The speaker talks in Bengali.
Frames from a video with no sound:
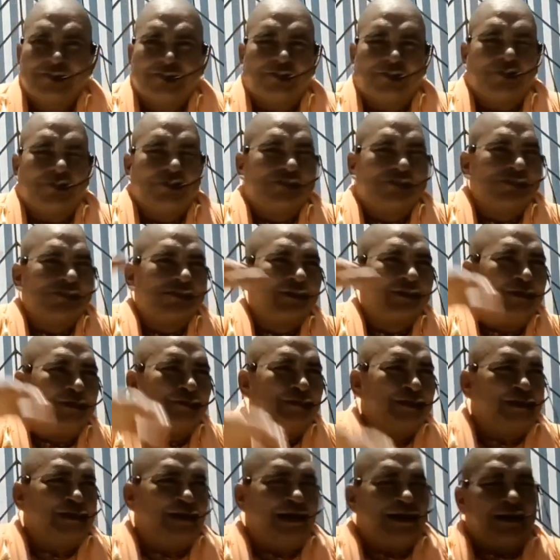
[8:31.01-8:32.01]
সমস্ত
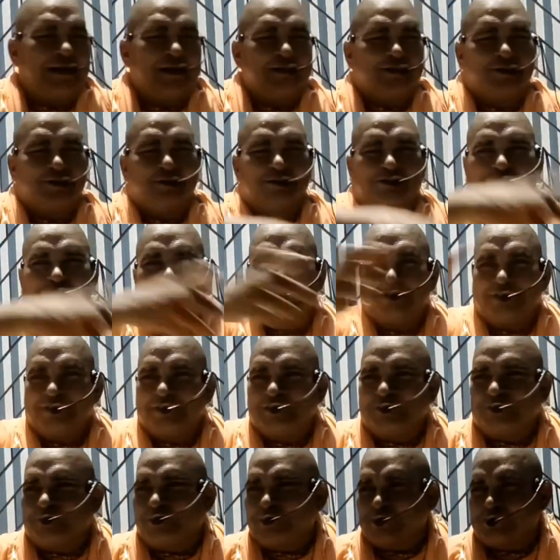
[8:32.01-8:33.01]
গাভী আর এই সমস্ত
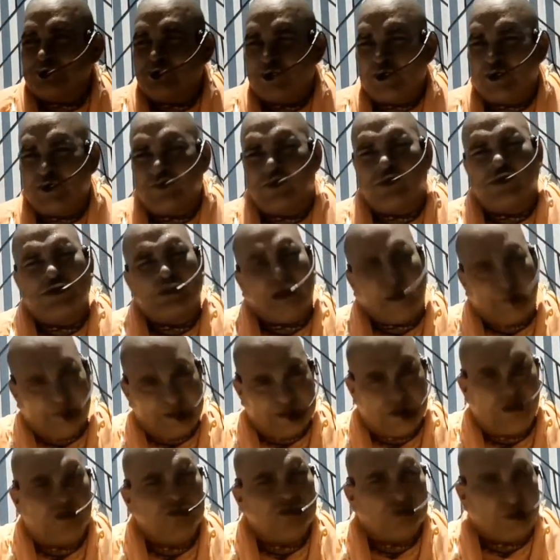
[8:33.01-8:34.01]
জিনিসপত্রতে তখন
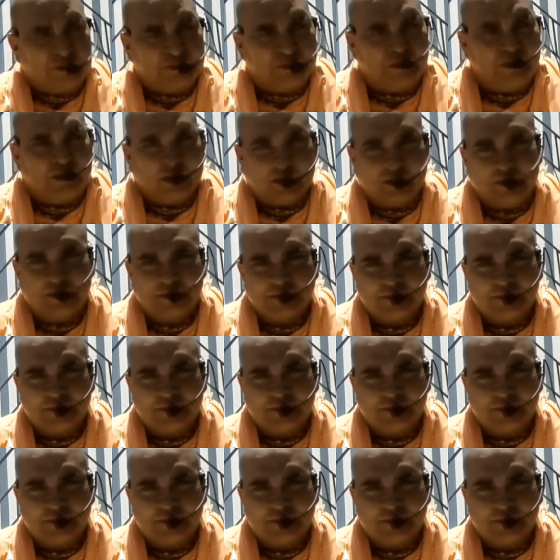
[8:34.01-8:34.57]
গাভী ছিল সম্পদ